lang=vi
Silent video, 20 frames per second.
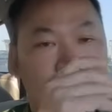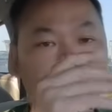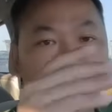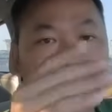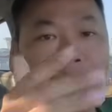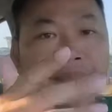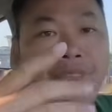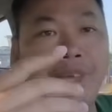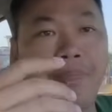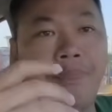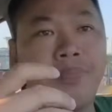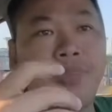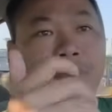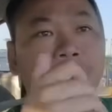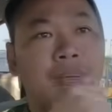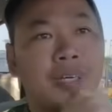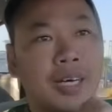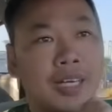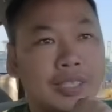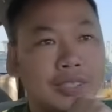em chụp
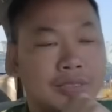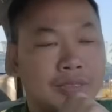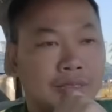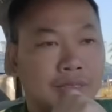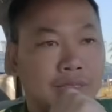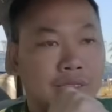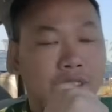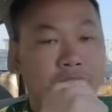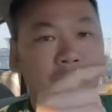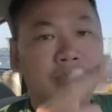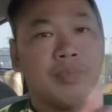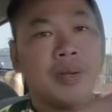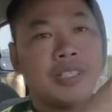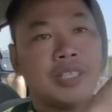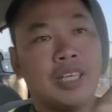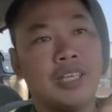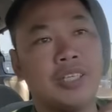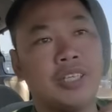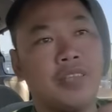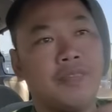tấm hình trước bàn
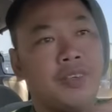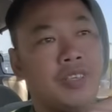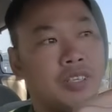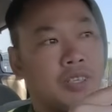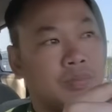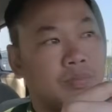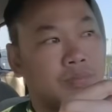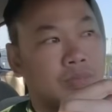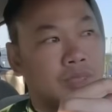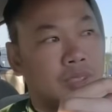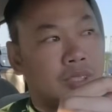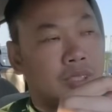thờ chị Phi Nhung